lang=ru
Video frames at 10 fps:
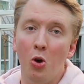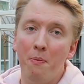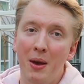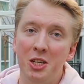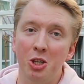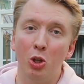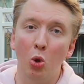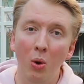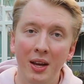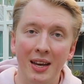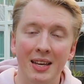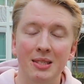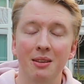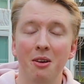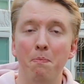но опять же только
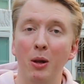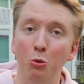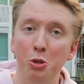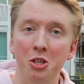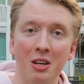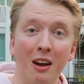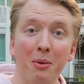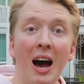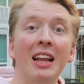если вы получите как бы